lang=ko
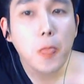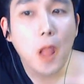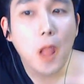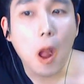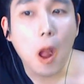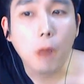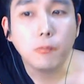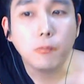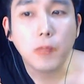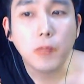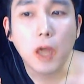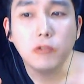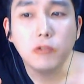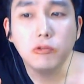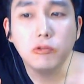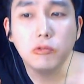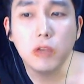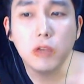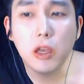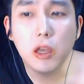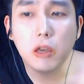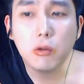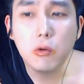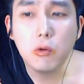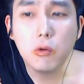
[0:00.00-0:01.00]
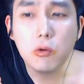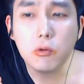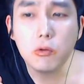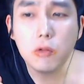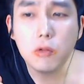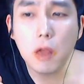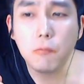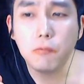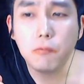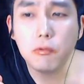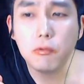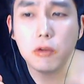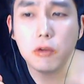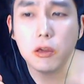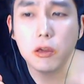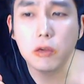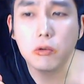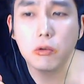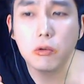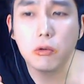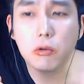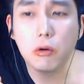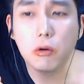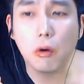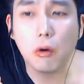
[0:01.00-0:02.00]
나중에 코로나
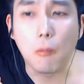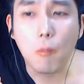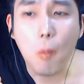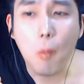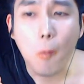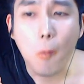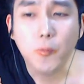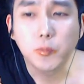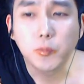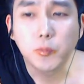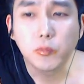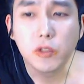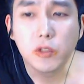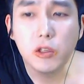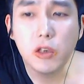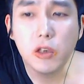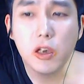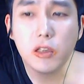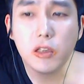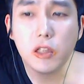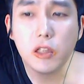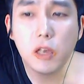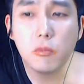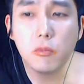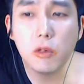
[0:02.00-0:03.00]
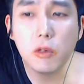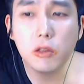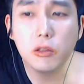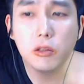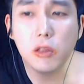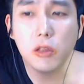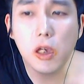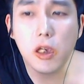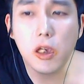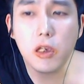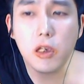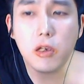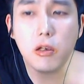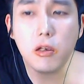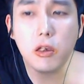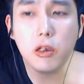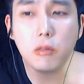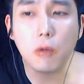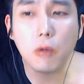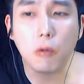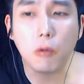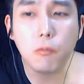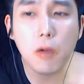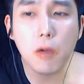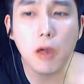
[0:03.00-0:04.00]
풀리고 기회되면은 해외여행
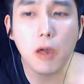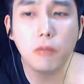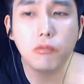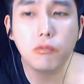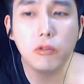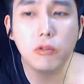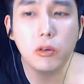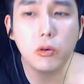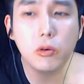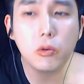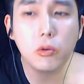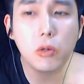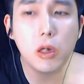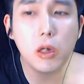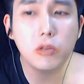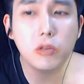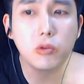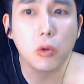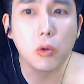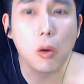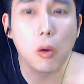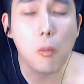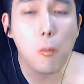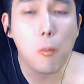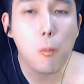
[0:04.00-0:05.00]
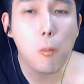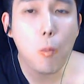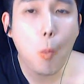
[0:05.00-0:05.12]
먹방 브이로그 해줘.